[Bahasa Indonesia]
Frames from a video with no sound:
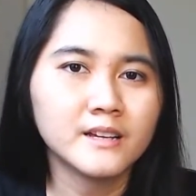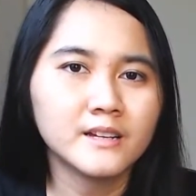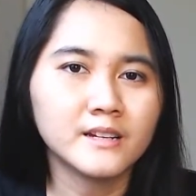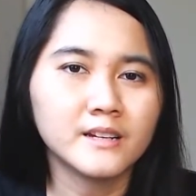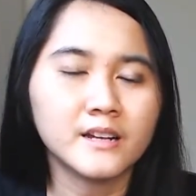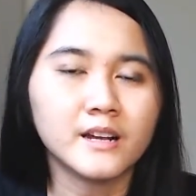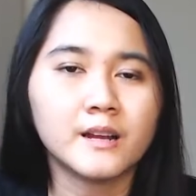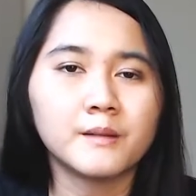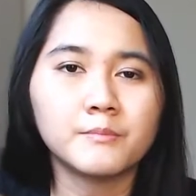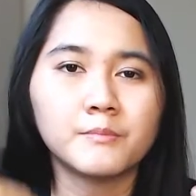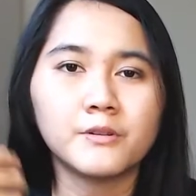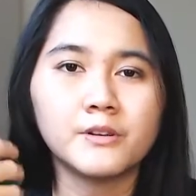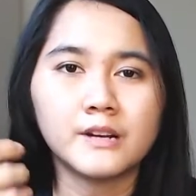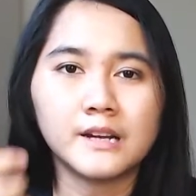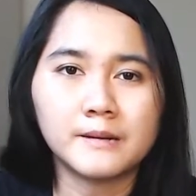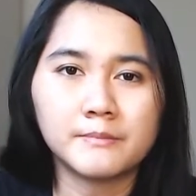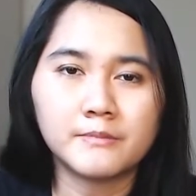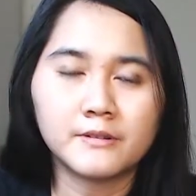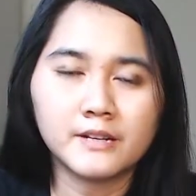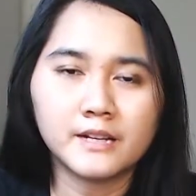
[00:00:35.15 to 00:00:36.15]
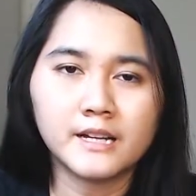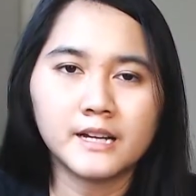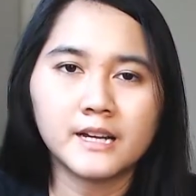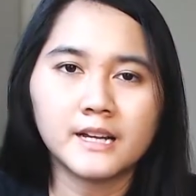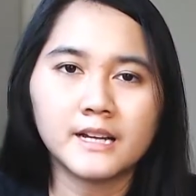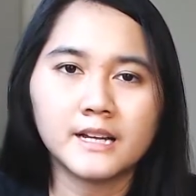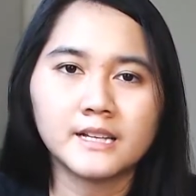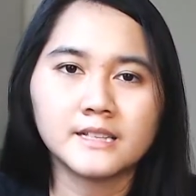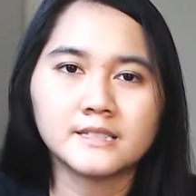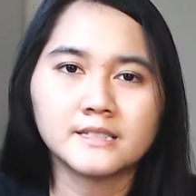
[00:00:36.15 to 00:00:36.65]
dengan pola-pola
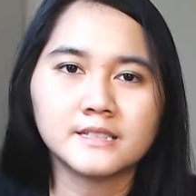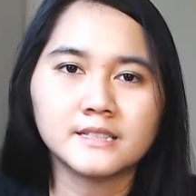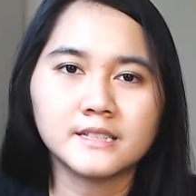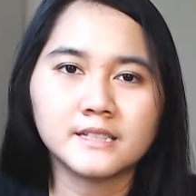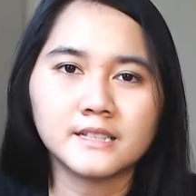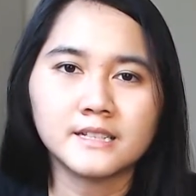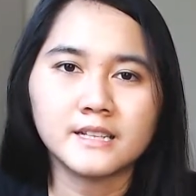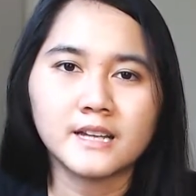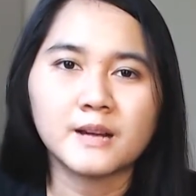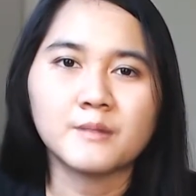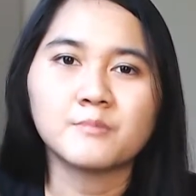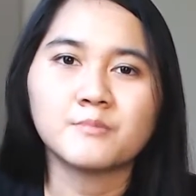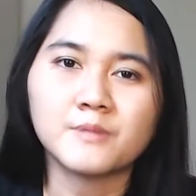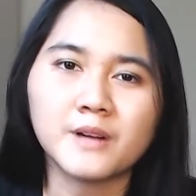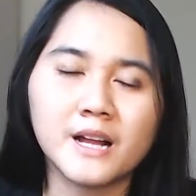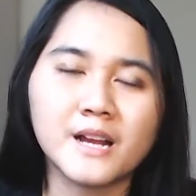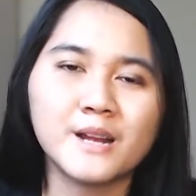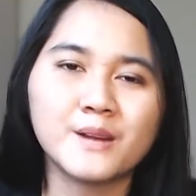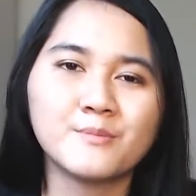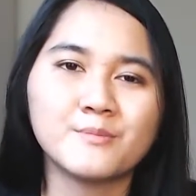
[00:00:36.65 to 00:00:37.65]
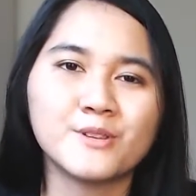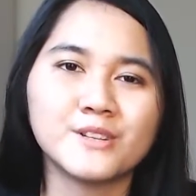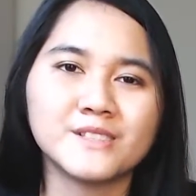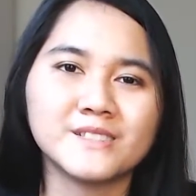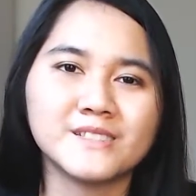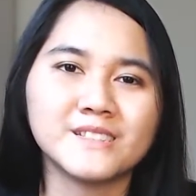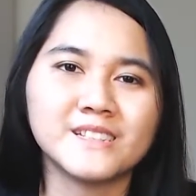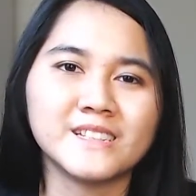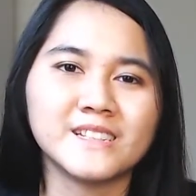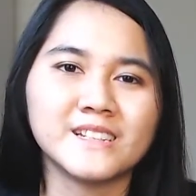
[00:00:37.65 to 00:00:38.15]
kalian sendiri yang kalian buat
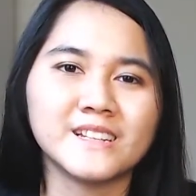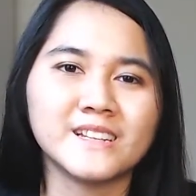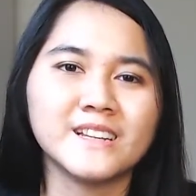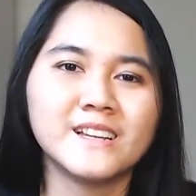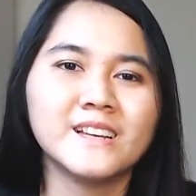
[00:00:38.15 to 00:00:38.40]
sendiri.